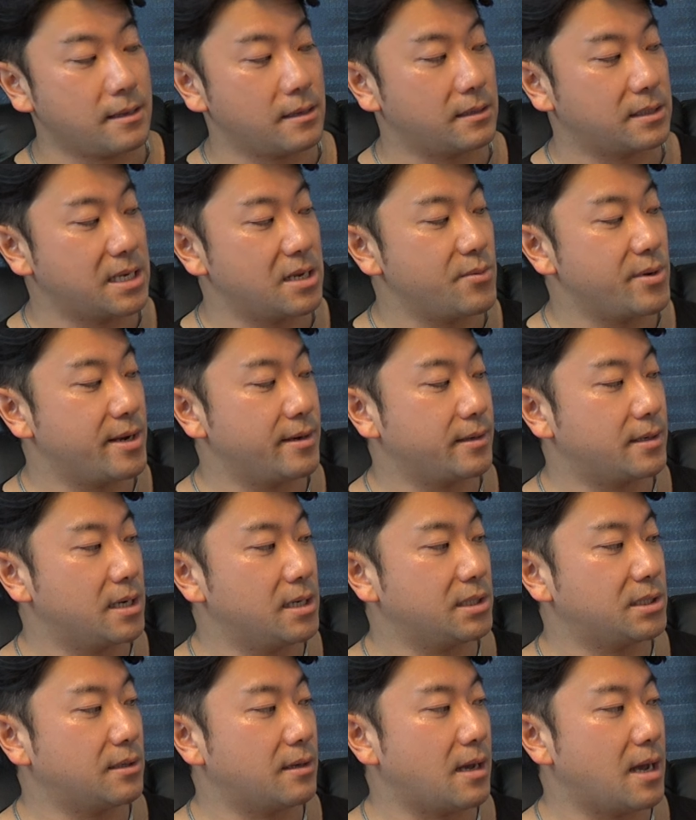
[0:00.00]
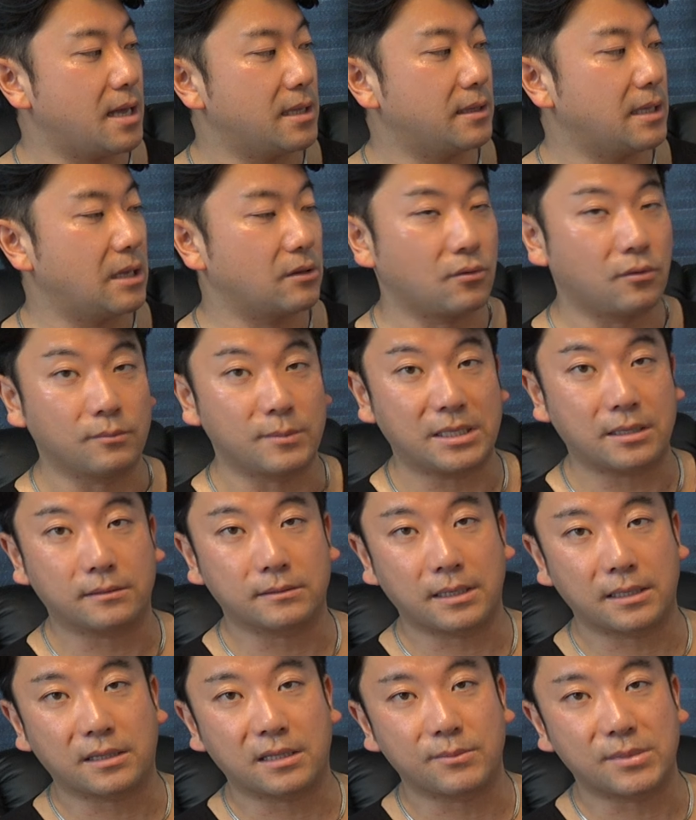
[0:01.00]
セルビアに関しては反 NATO みたい
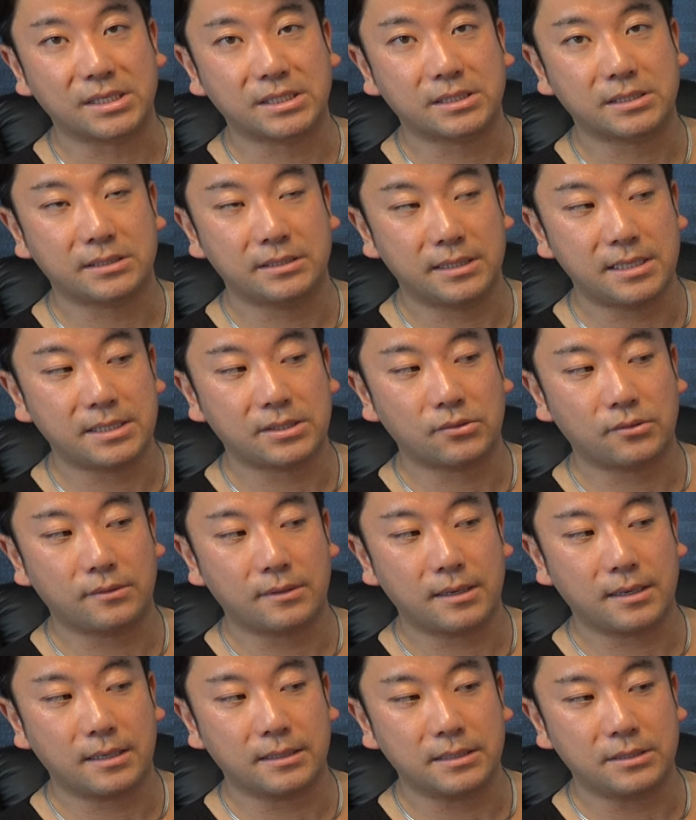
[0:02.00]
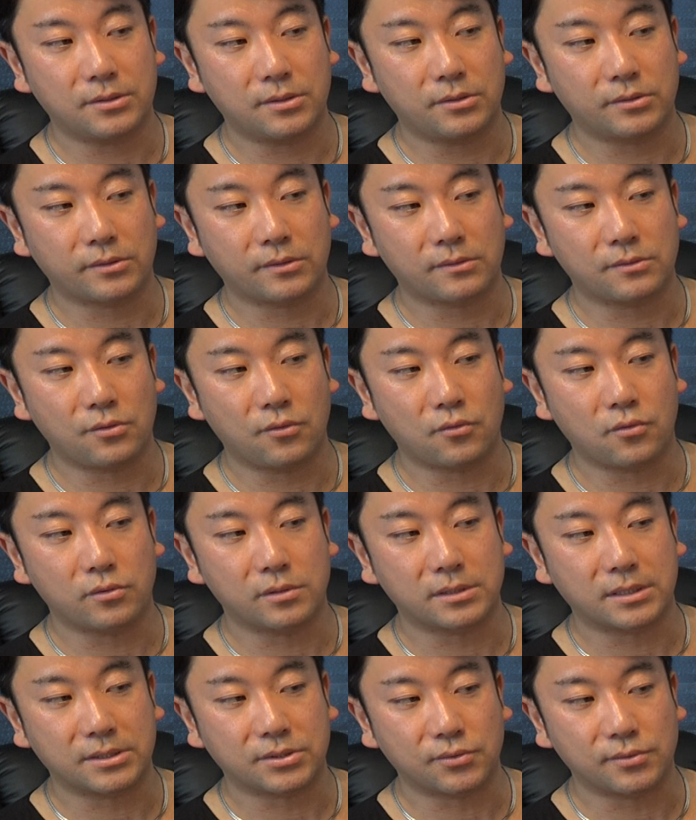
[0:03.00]
になってます。でその中でいろいろと両国
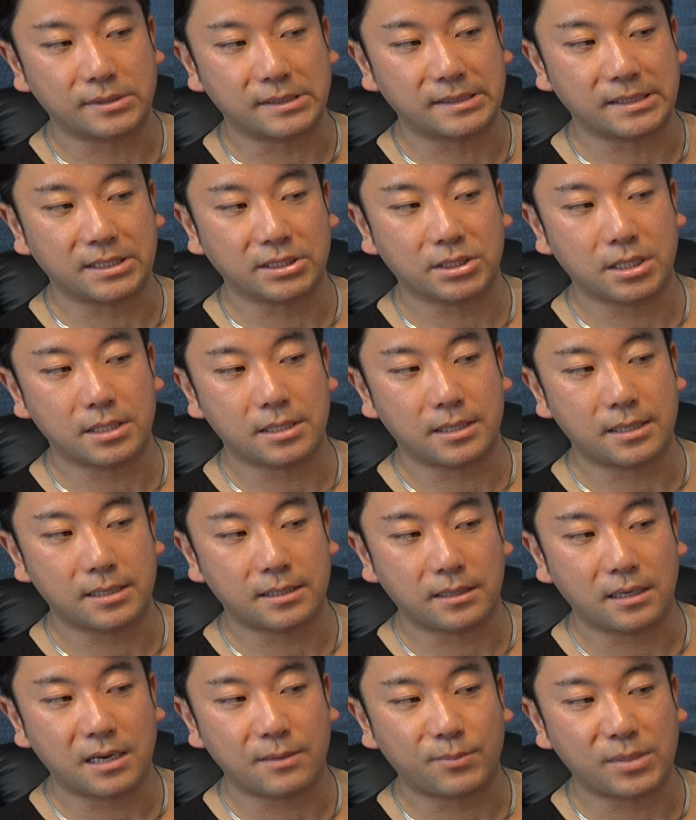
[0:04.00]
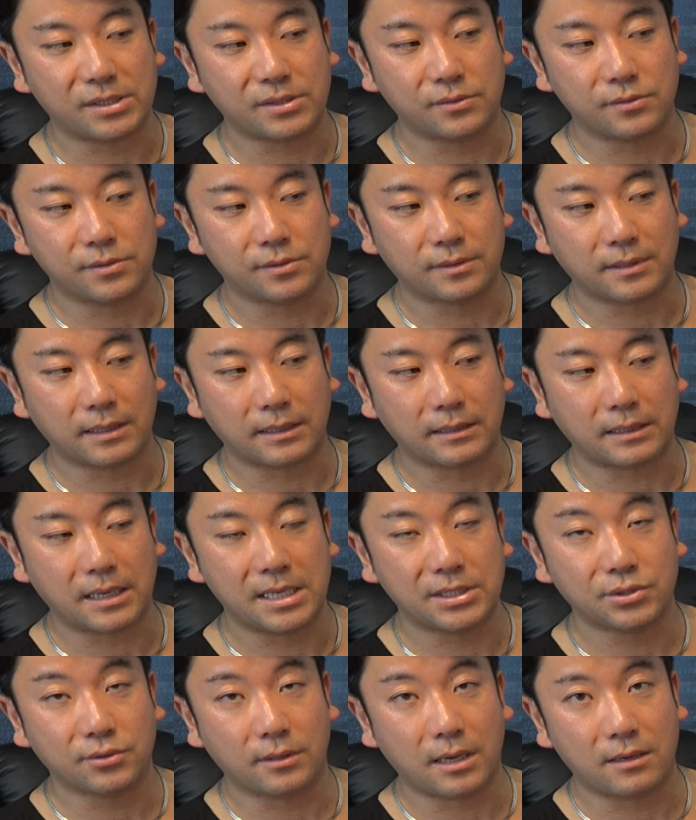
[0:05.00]
行って調査させていただいたら、やっぱりそういった
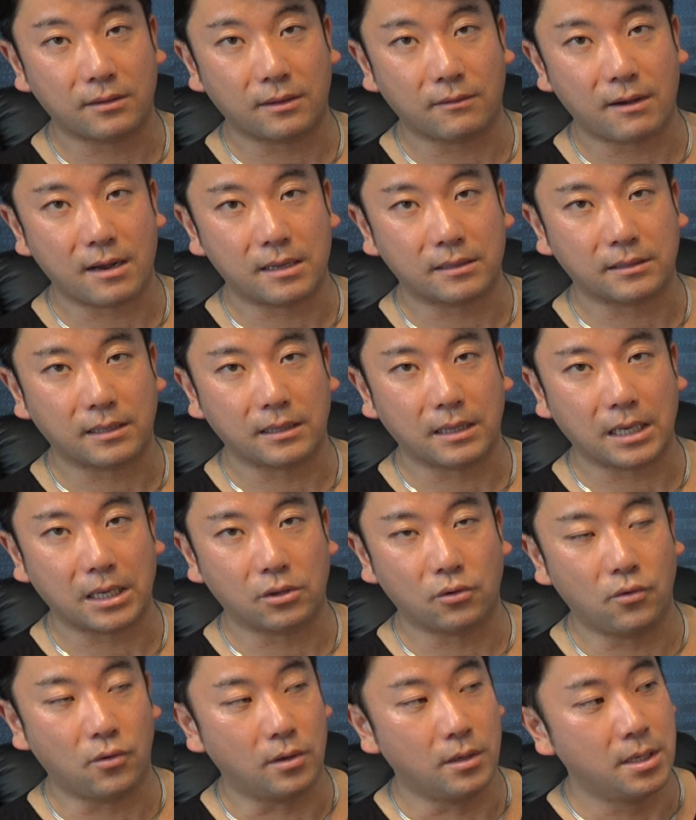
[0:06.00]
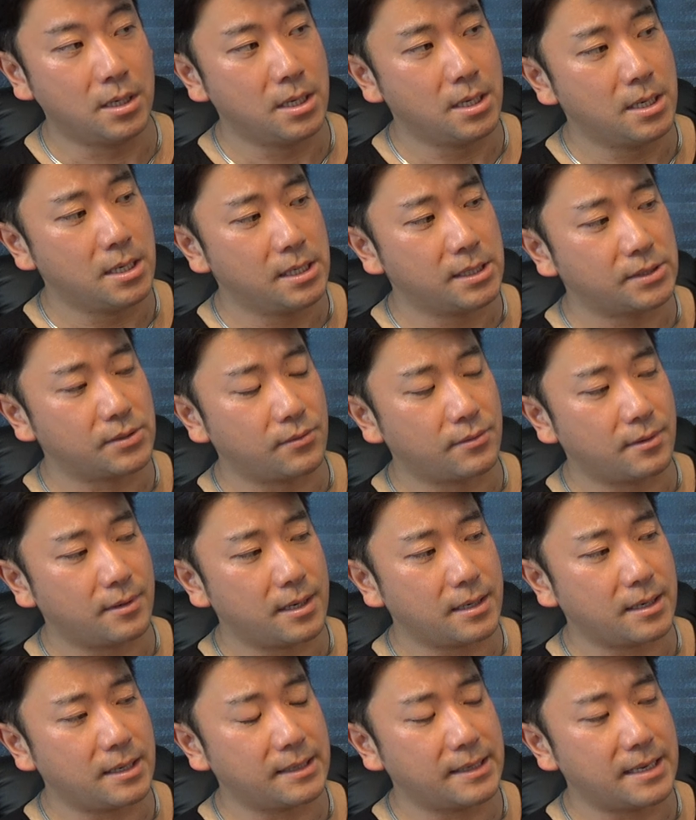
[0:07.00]
感情があるのは分かったんだけど、その
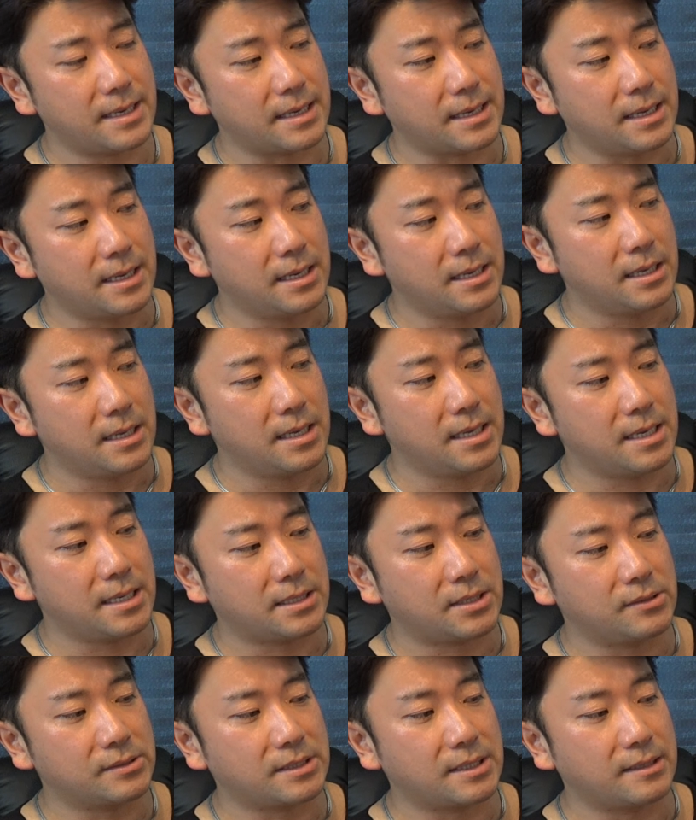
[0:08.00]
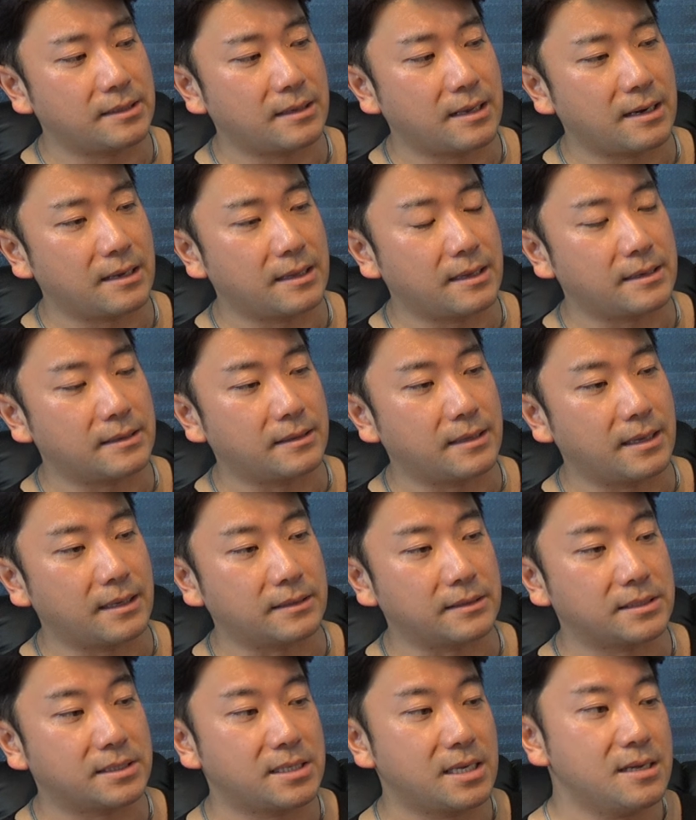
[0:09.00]
中で、気をつけなきゃならない
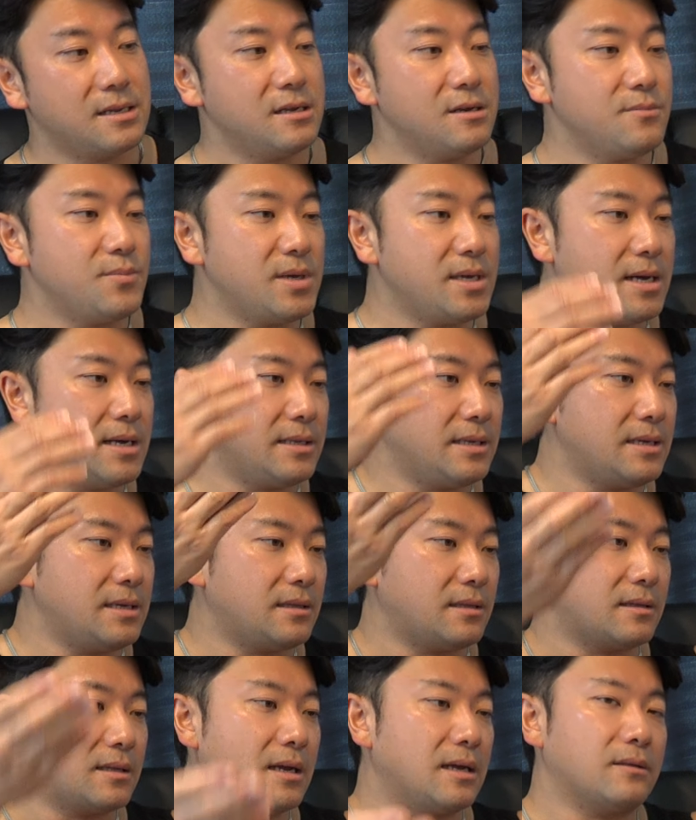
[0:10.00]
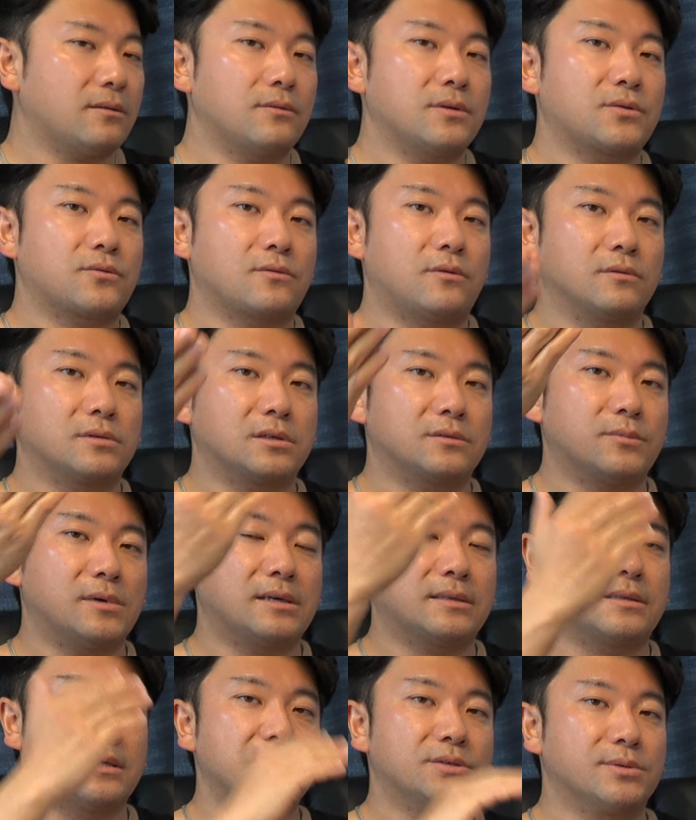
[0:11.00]
点、セルビアに行った後にコソボ
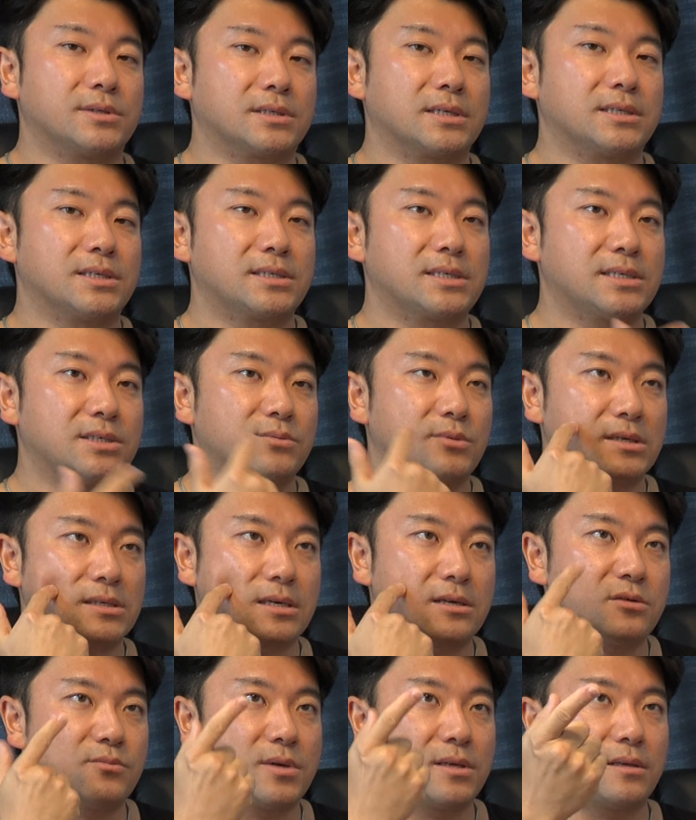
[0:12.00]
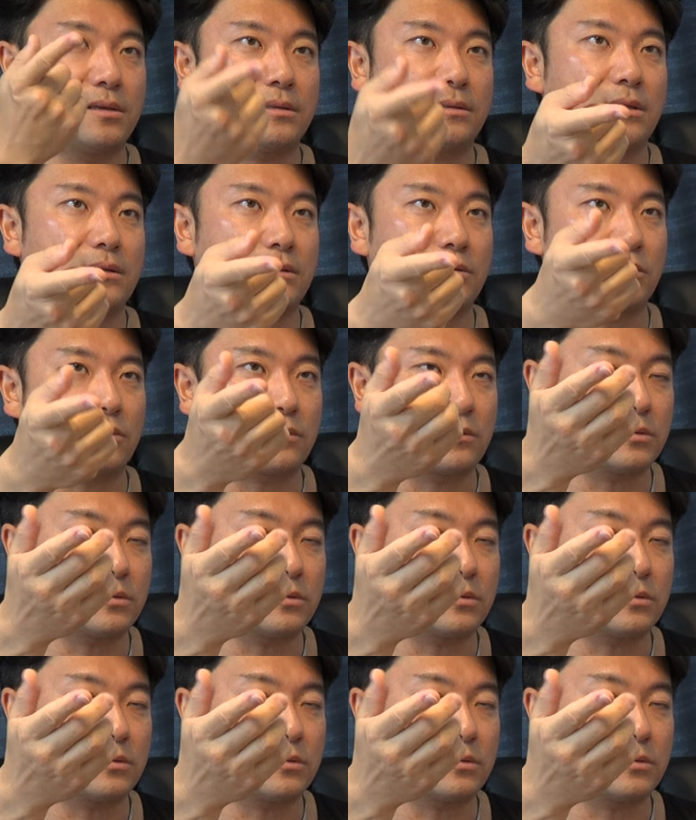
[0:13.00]
は大丈夫でした。実際自分がセルビアにやったと